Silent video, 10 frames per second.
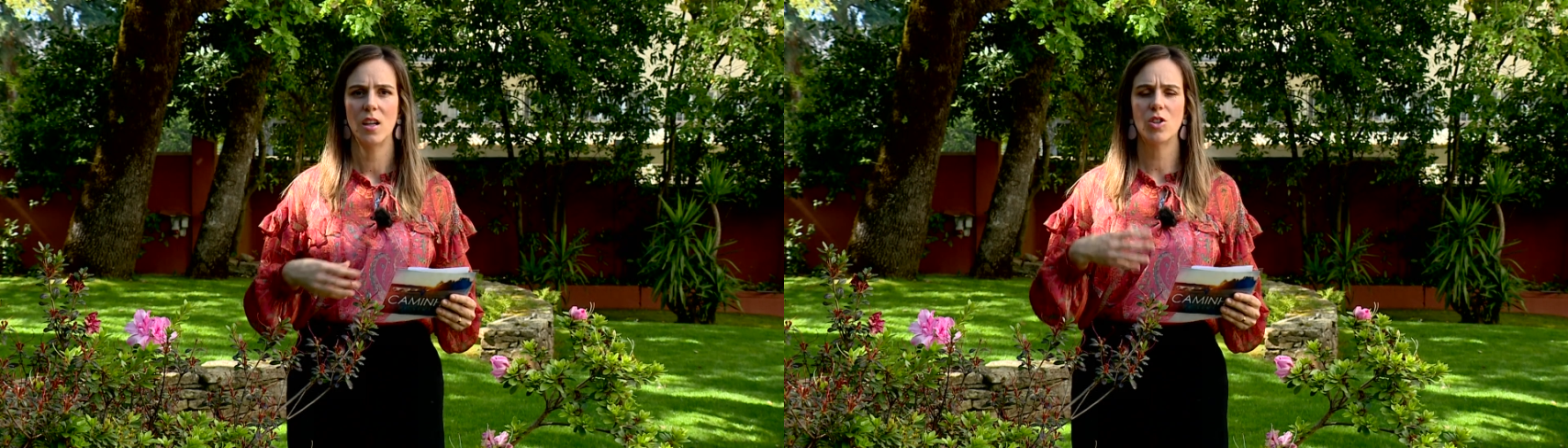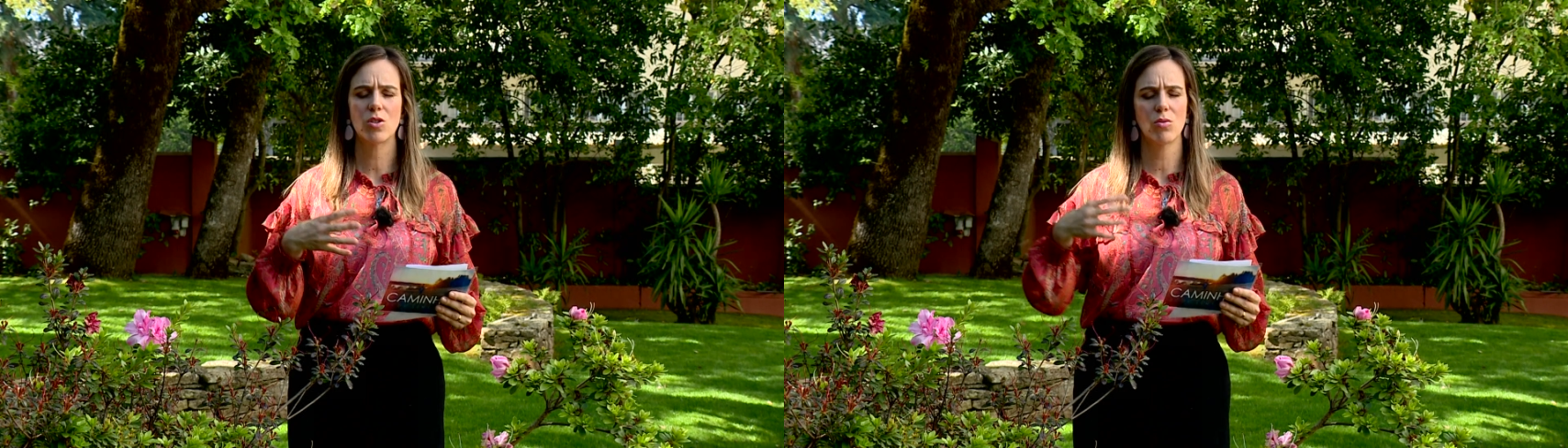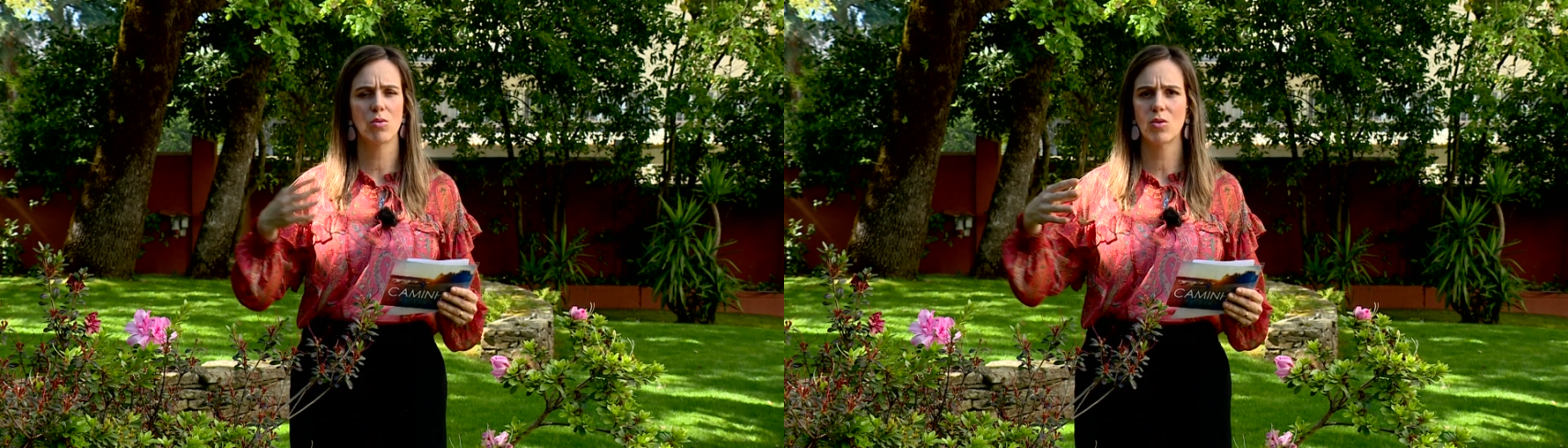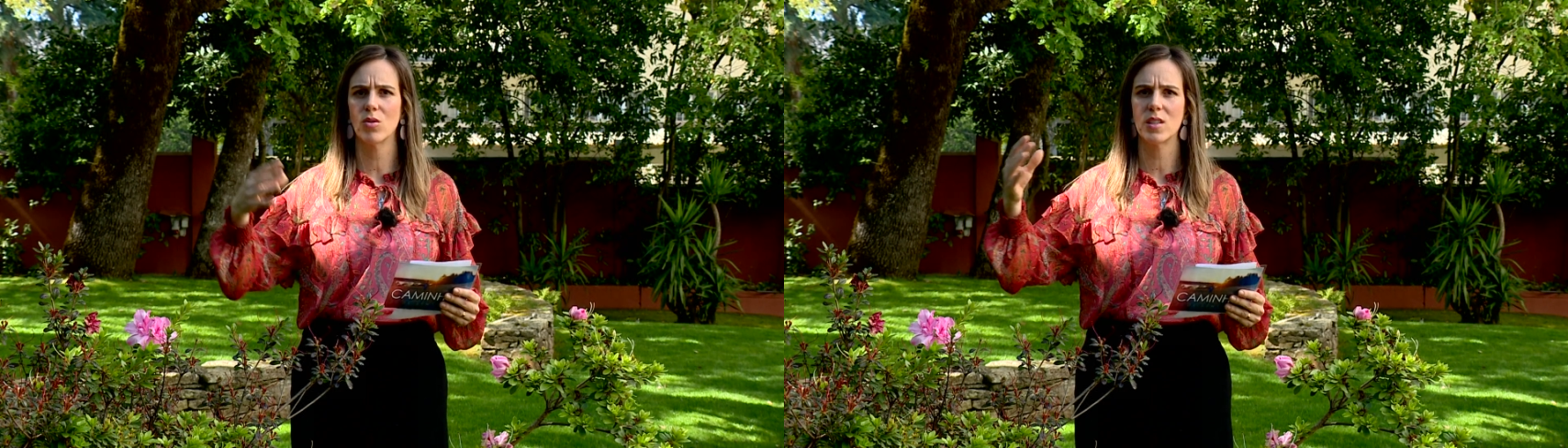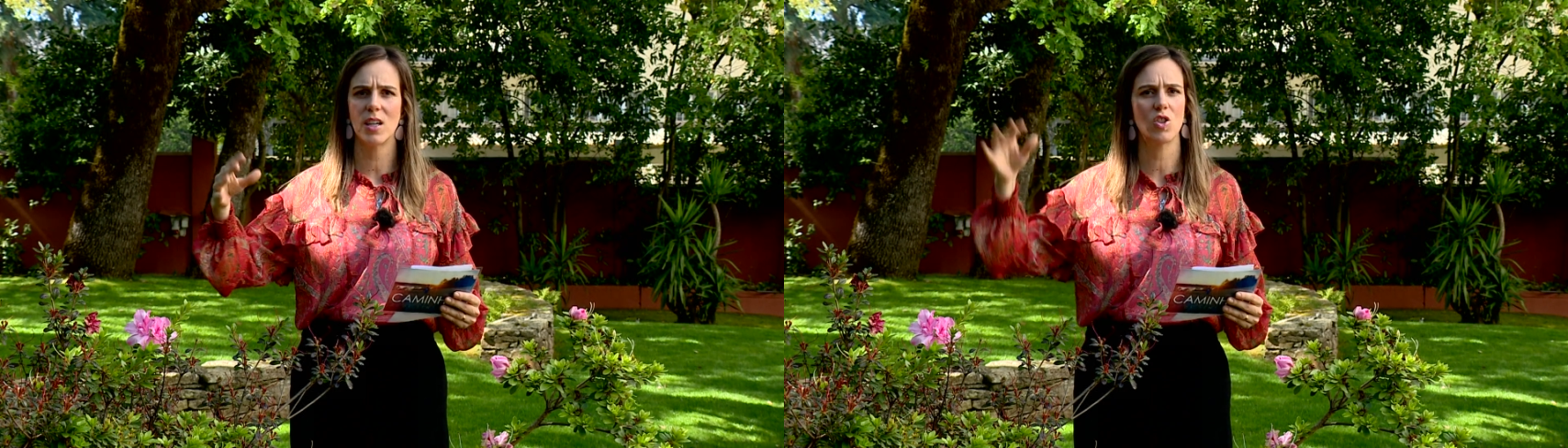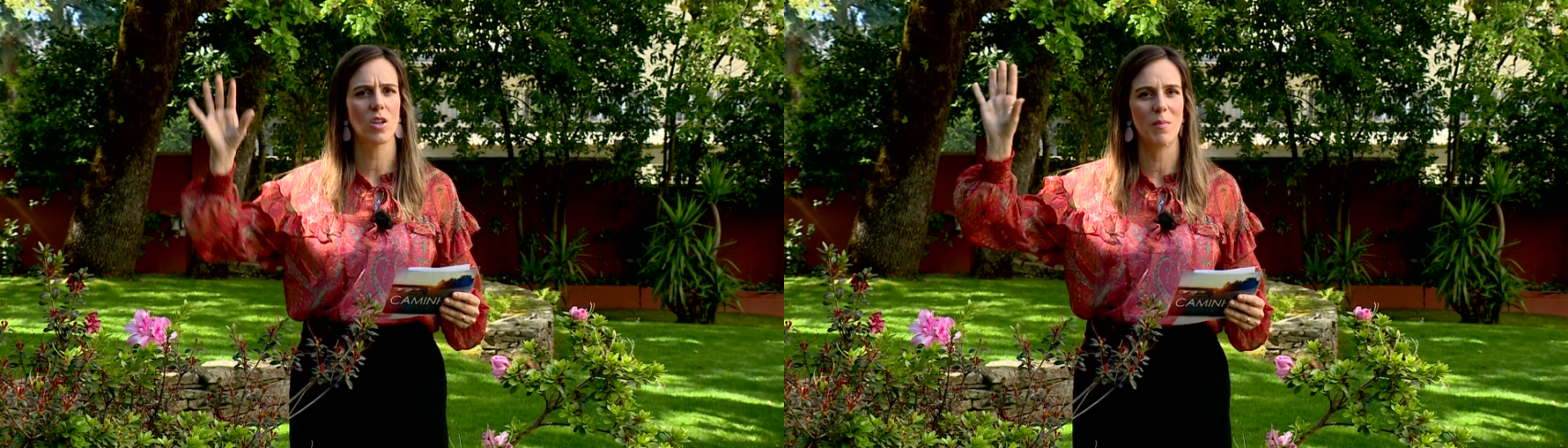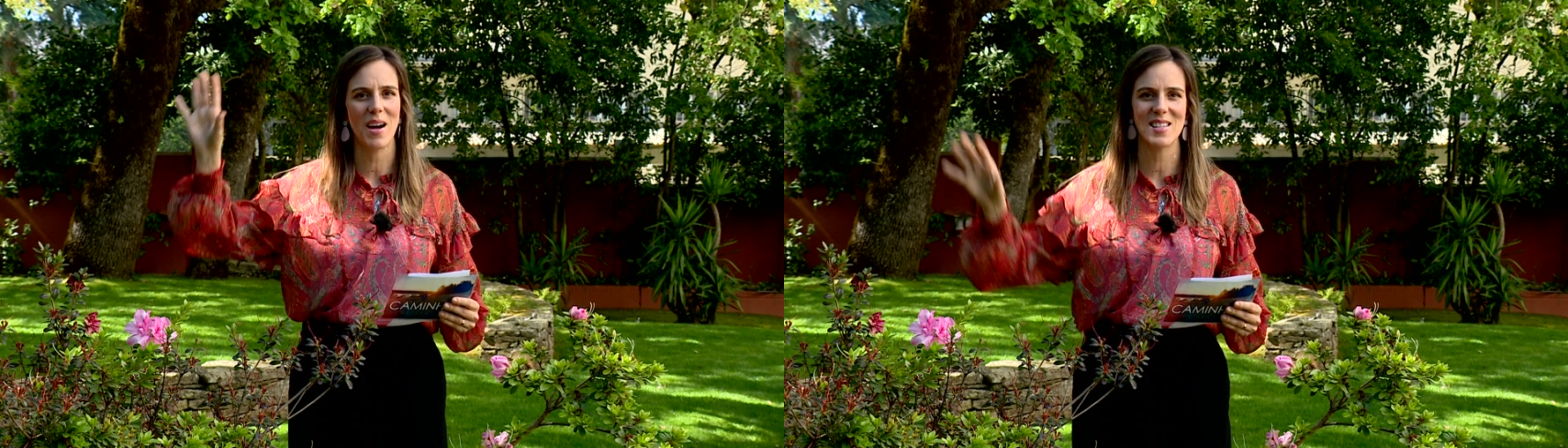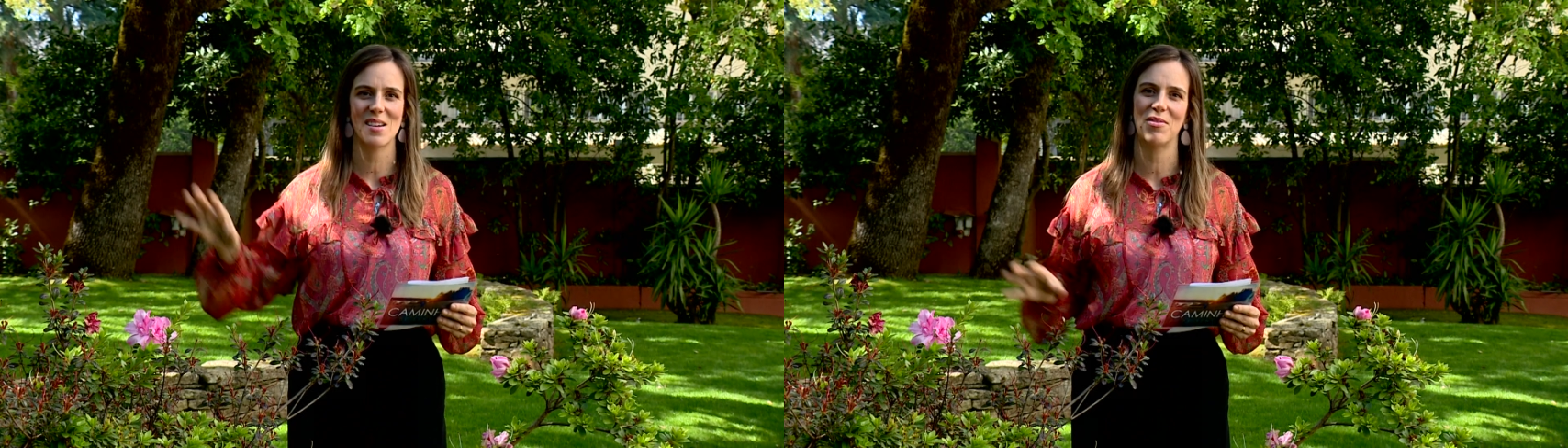Isto são tudo conceitos que
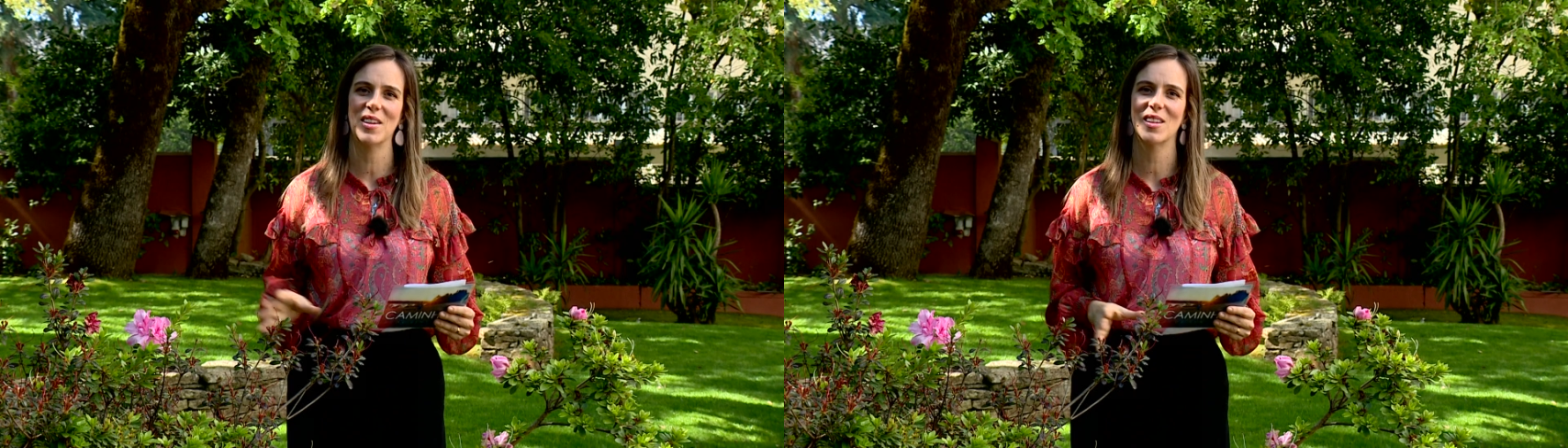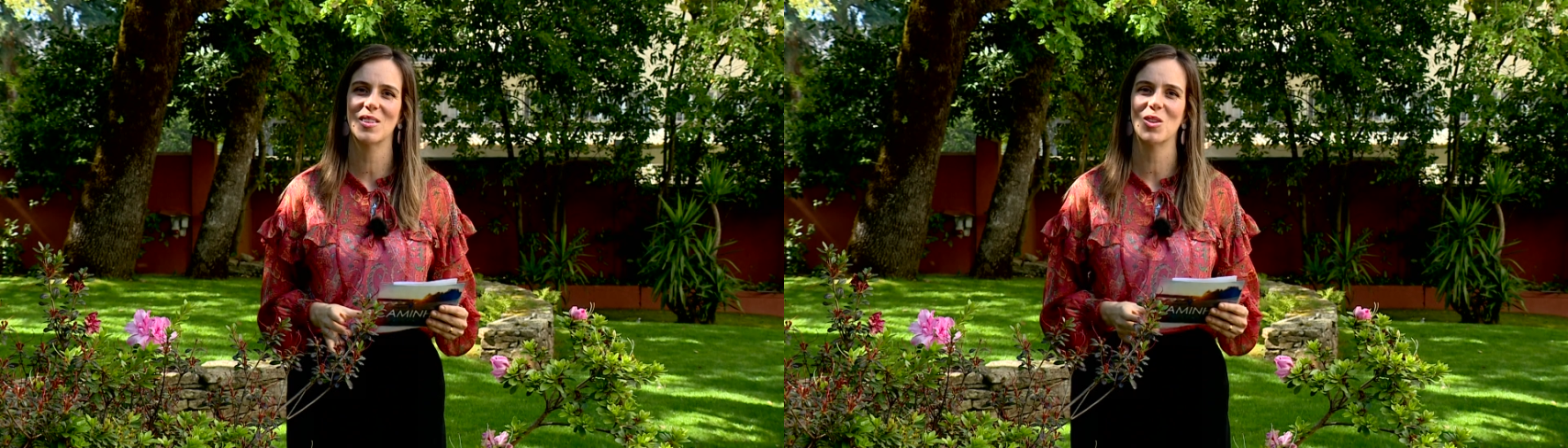mais à frente